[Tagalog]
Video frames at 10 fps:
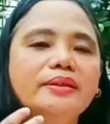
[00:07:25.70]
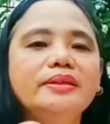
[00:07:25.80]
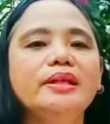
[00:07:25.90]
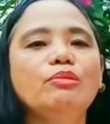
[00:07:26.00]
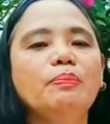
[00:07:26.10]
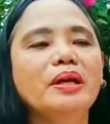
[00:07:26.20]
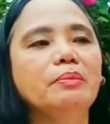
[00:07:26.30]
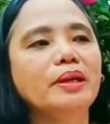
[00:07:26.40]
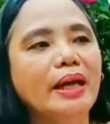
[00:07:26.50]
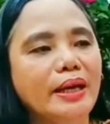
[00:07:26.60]
hangga't hindi mo pa
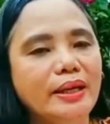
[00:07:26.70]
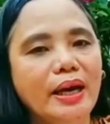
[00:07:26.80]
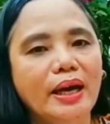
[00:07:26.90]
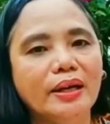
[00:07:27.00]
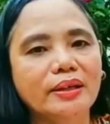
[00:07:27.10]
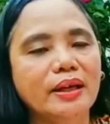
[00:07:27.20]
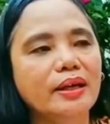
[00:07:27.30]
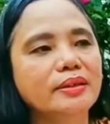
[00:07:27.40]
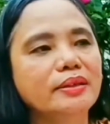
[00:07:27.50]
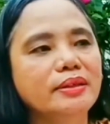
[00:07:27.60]
naman naiaak
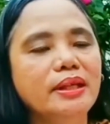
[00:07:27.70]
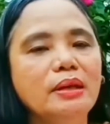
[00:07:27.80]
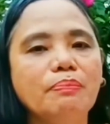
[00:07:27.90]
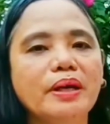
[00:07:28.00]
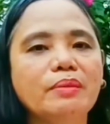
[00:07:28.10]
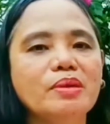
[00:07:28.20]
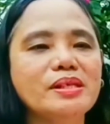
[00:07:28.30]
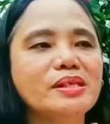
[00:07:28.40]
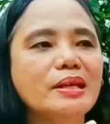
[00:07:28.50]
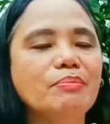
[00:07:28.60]
yan hindi pa yan
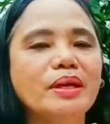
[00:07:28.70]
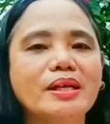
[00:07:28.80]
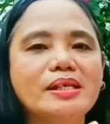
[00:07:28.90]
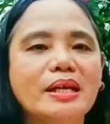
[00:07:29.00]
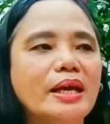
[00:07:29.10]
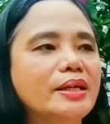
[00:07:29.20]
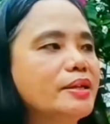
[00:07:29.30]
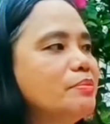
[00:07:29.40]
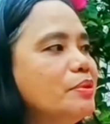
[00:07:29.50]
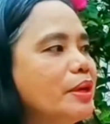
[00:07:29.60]
magsisilbing
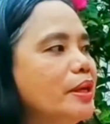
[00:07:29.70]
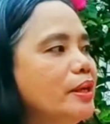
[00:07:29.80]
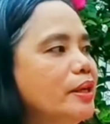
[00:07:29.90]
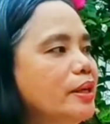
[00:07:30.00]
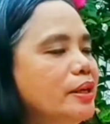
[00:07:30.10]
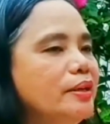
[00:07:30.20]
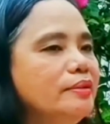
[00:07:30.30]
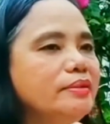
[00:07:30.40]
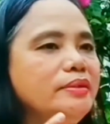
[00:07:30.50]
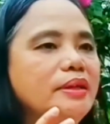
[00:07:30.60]
kasalanan mo eh, mm.
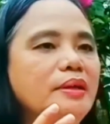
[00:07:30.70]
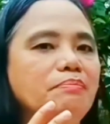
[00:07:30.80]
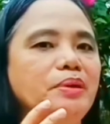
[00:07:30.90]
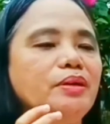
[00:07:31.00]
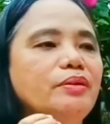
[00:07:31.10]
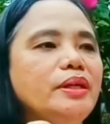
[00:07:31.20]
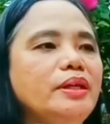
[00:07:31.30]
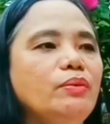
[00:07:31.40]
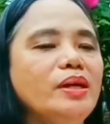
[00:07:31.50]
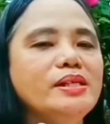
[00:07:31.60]
no pero
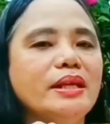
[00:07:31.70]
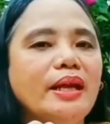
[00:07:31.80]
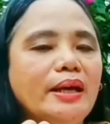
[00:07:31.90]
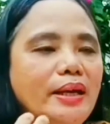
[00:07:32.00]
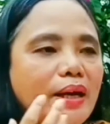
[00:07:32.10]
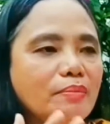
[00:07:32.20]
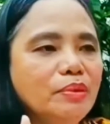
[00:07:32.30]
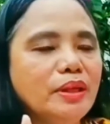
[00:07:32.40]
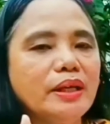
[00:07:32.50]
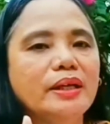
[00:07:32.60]
yan eh once na naiaak
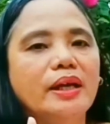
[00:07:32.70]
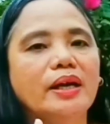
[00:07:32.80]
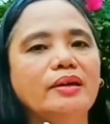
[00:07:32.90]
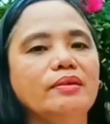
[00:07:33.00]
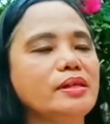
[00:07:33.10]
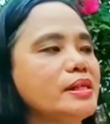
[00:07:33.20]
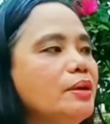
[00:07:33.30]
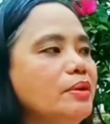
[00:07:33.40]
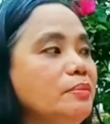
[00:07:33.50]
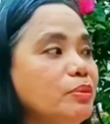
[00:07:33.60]
mo na kagaya ng
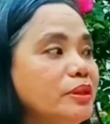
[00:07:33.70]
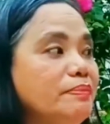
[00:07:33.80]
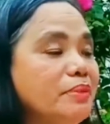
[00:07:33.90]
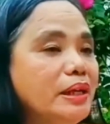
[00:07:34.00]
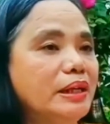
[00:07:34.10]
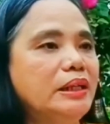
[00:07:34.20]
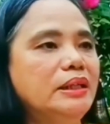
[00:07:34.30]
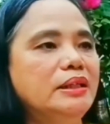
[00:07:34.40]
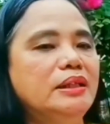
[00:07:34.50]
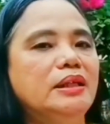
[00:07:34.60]
asawa ni Potiphar
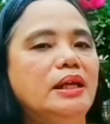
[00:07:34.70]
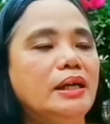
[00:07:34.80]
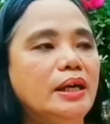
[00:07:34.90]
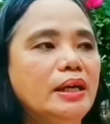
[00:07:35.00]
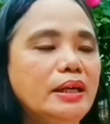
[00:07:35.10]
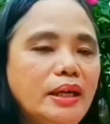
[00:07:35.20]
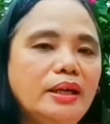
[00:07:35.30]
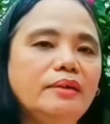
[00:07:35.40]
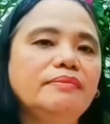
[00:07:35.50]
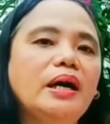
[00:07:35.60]
mm-hmm. gaya
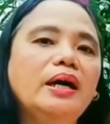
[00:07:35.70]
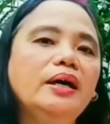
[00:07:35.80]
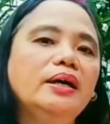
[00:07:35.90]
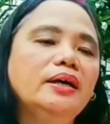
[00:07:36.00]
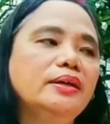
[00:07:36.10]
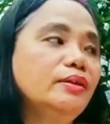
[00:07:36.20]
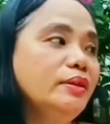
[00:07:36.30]
ni Eva